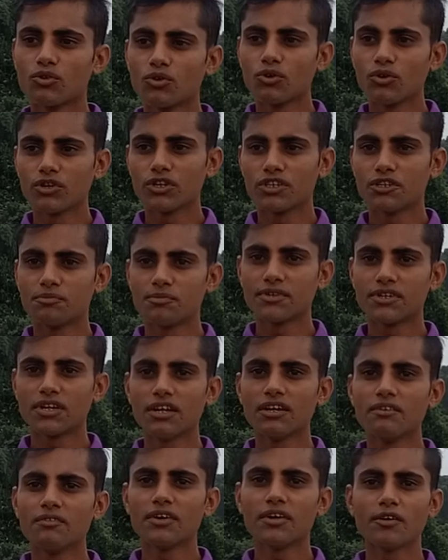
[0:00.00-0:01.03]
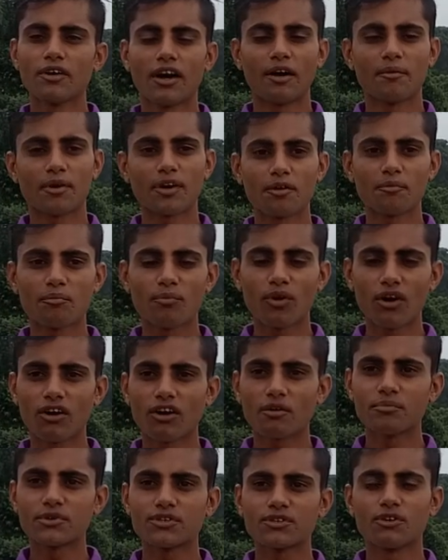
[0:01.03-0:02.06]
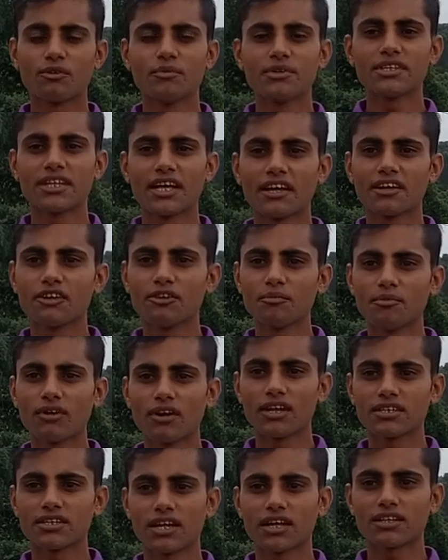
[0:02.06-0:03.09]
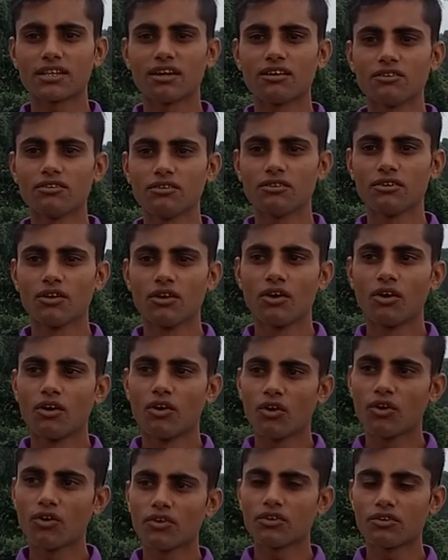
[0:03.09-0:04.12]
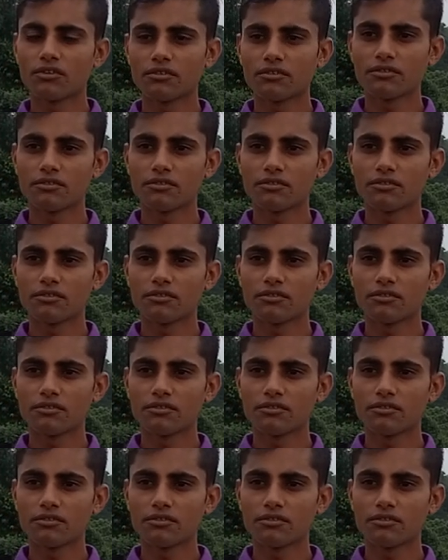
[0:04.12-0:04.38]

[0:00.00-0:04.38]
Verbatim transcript: तो स्पेशली मैं हमारा ब्लॉक ऑफिस को भी थैंक यू बोलना चाहता हूँ और